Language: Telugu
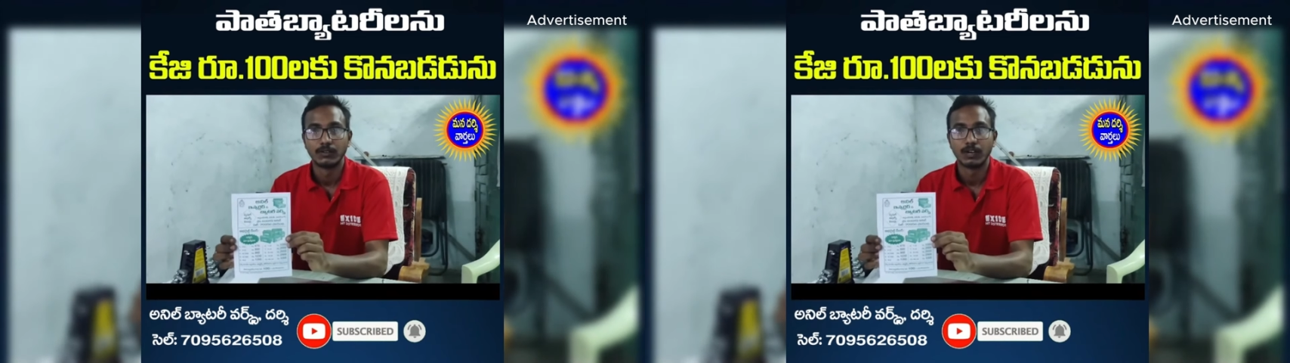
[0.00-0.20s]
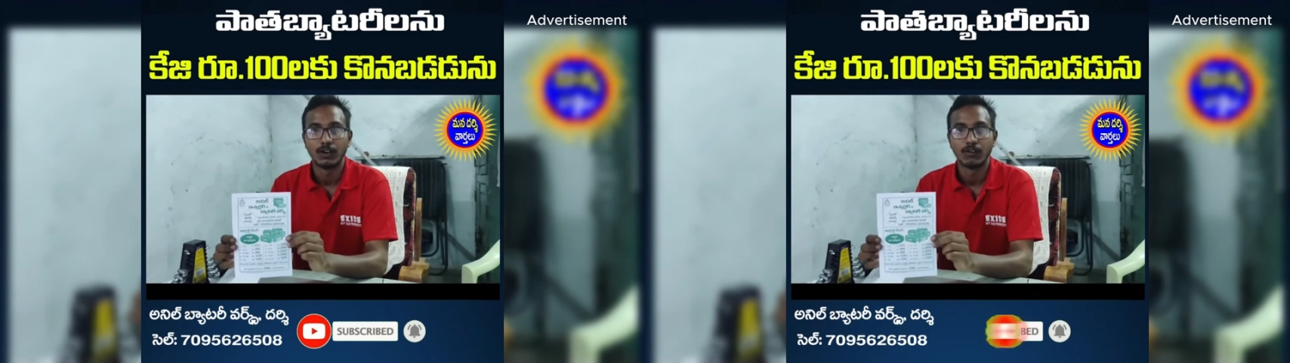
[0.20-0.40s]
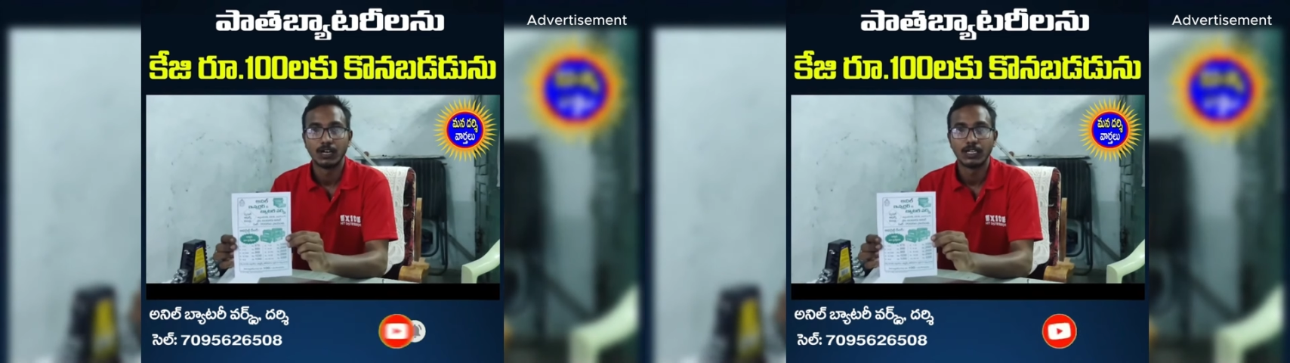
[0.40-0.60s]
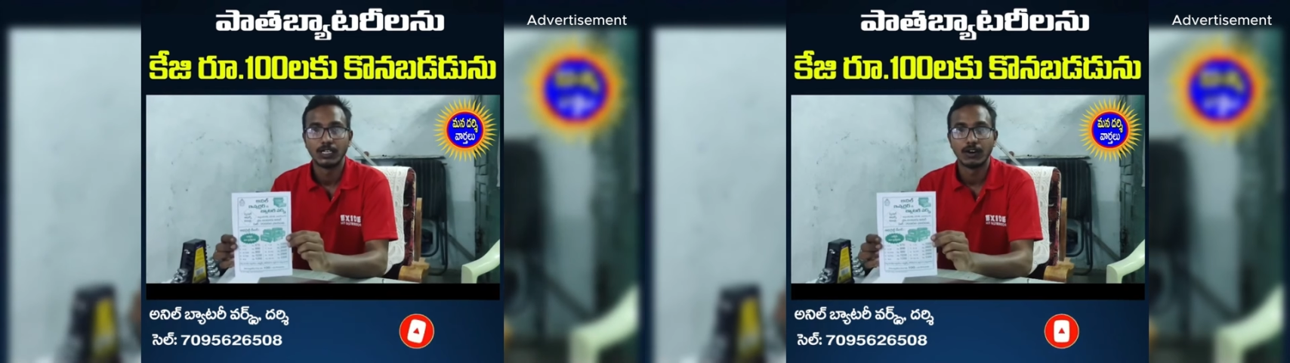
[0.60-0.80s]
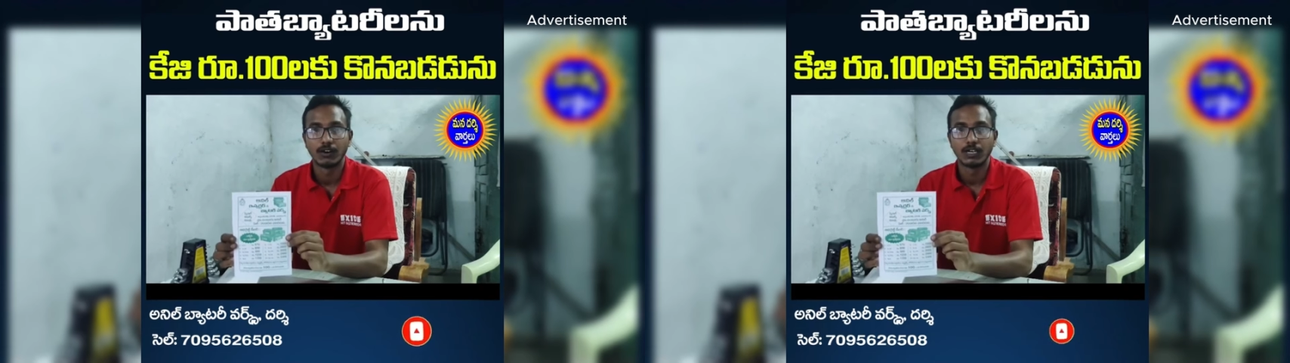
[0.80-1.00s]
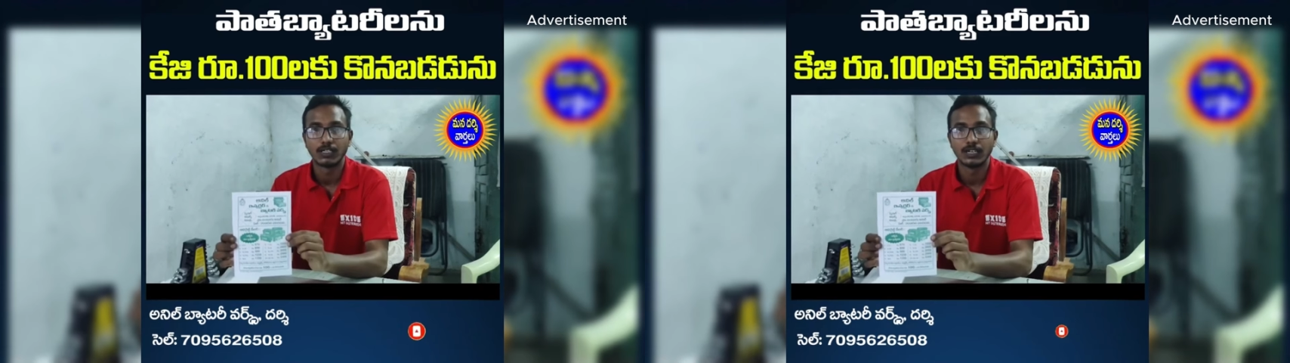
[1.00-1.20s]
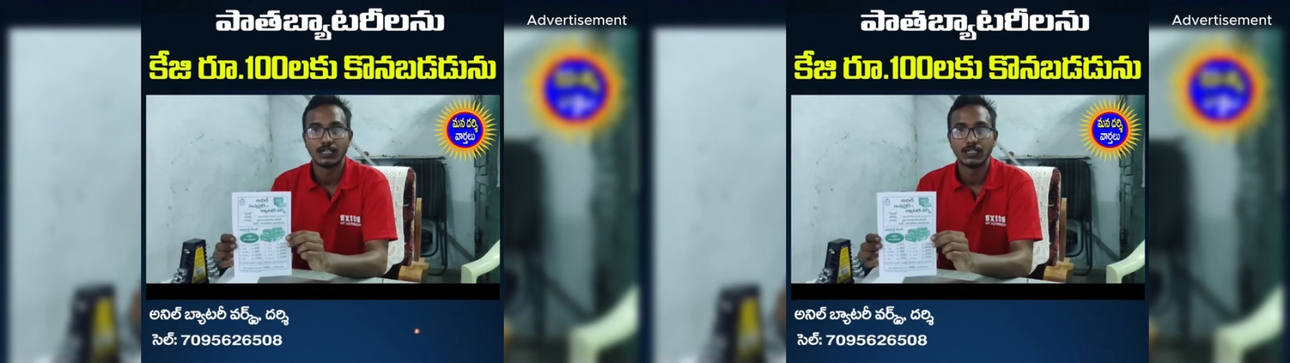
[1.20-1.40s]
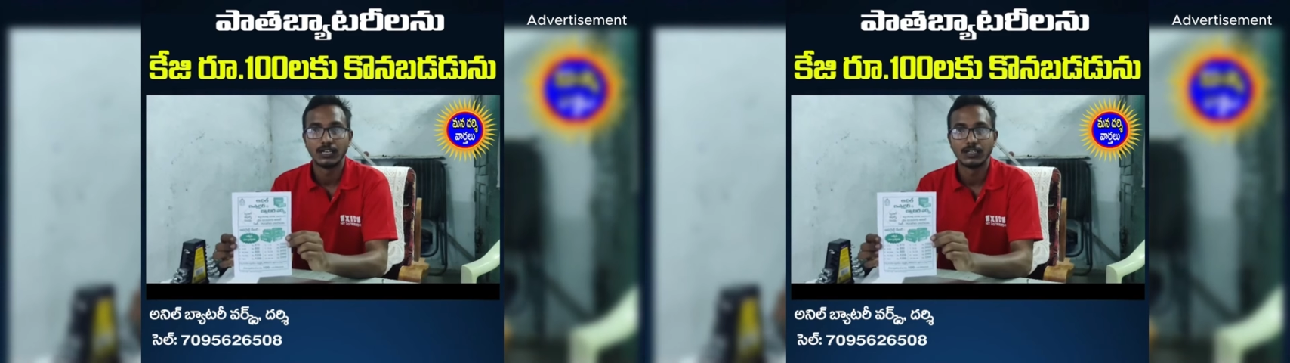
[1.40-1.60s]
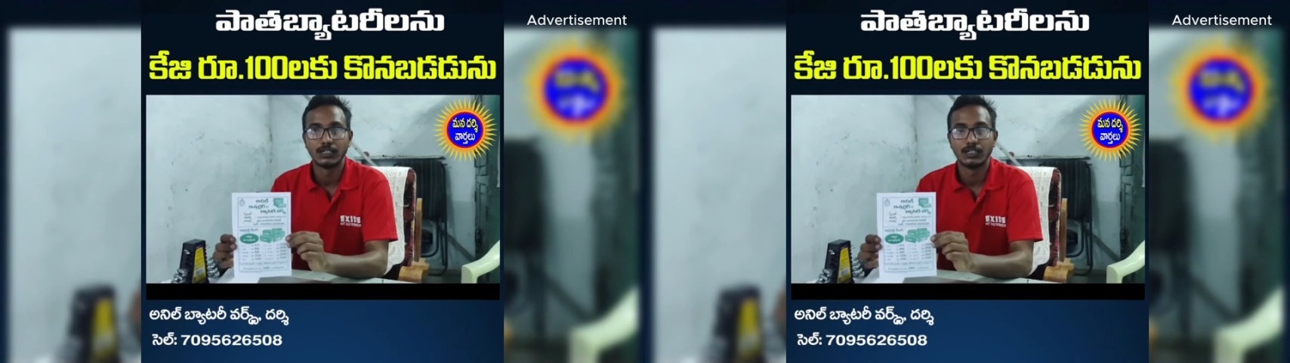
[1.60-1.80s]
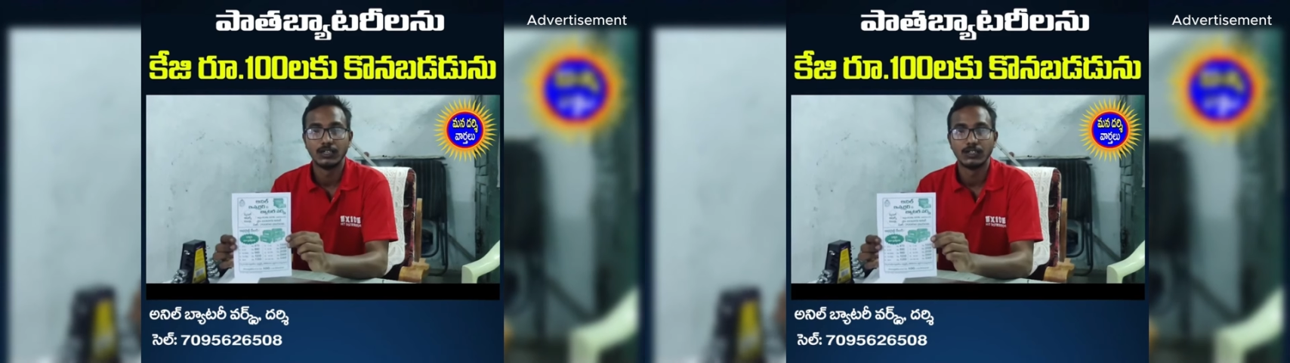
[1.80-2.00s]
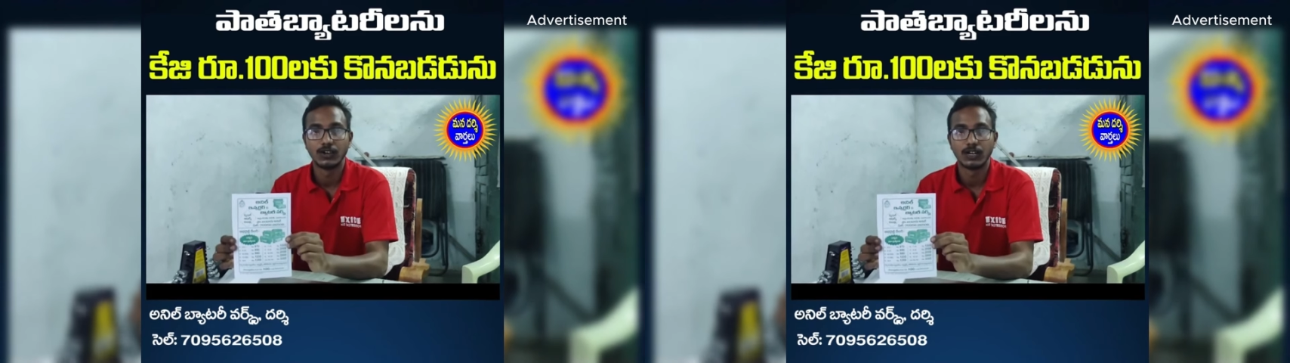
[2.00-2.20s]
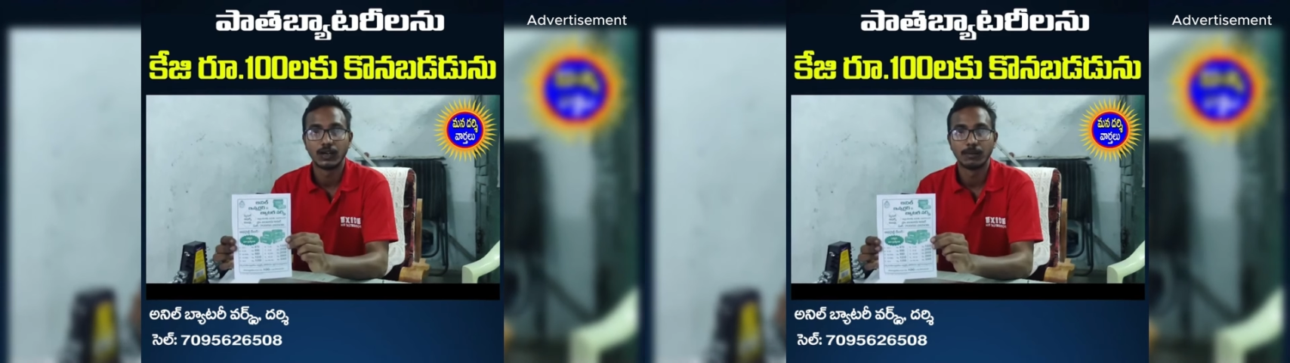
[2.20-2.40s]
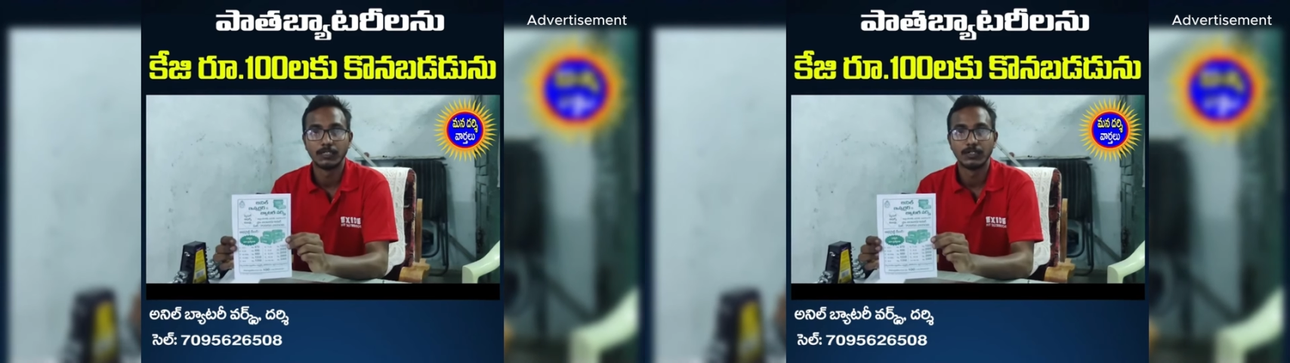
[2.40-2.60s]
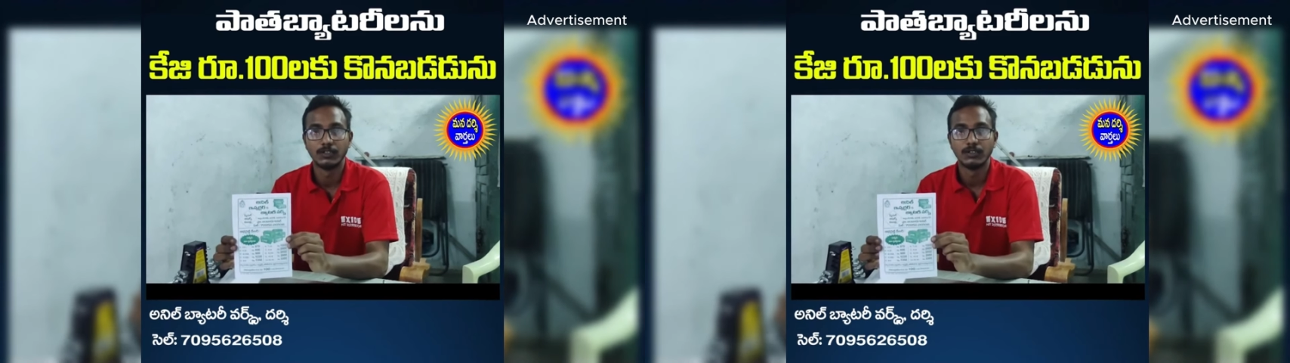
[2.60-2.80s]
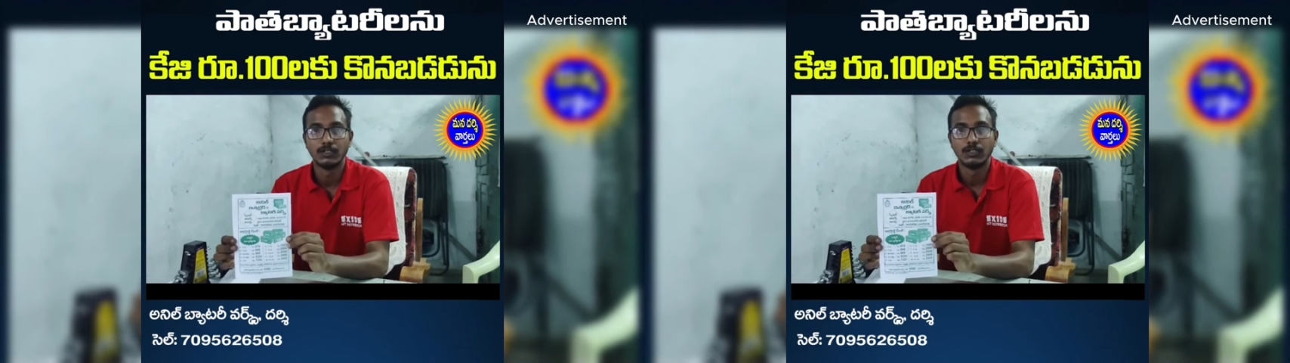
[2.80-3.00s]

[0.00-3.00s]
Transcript: కావున ఈ అవకాశాన్ని దర్శి నియోజకవర్గ ప్రజలు